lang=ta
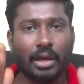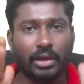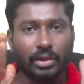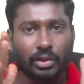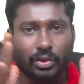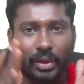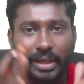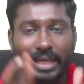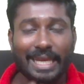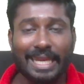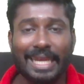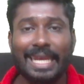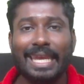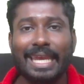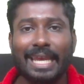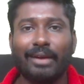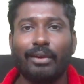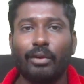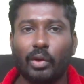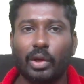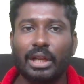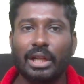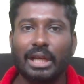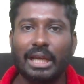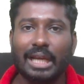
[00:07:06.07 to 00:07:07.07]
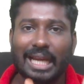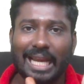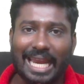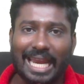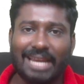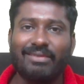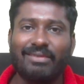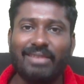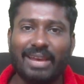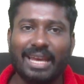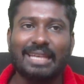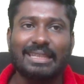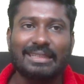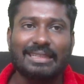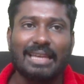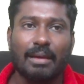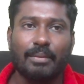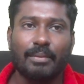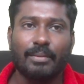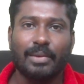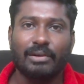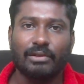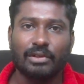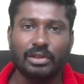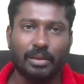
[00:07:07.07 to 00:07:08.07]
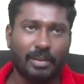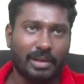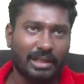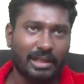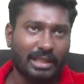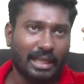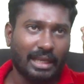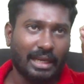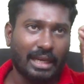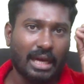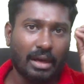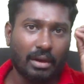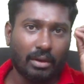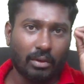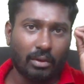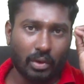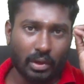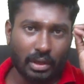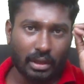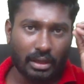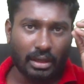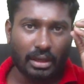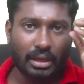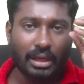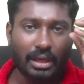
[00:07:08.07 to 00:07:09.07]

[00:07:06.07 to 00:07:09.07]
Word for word: ஸோ நீங்கள் ஒரு ரயில்வே எக்ஸாமில் வந்து பார்த்தீங்கன்னா ஒரு